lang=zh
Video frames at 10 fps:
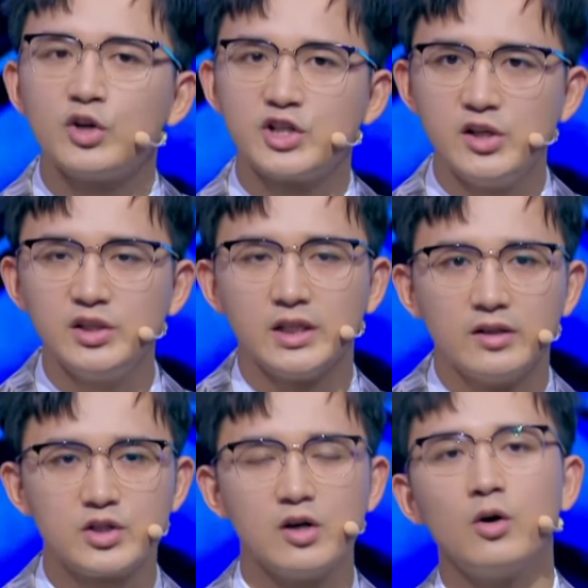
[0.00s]
贞洁的
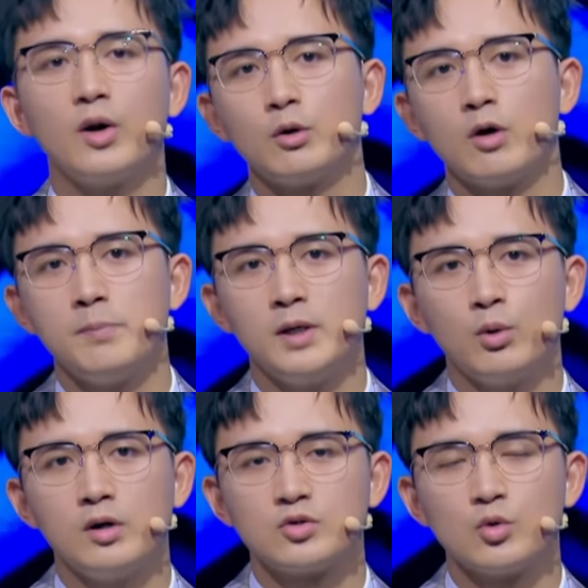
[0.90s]
贞，后来因为避
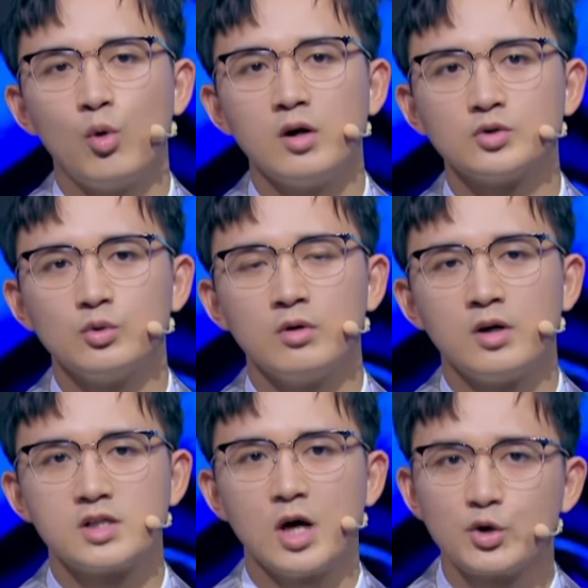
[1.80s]
讳宋光宗
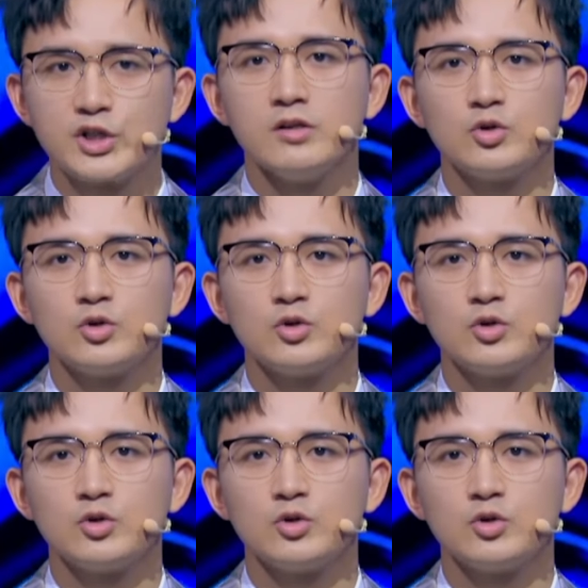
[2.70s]
赵祯，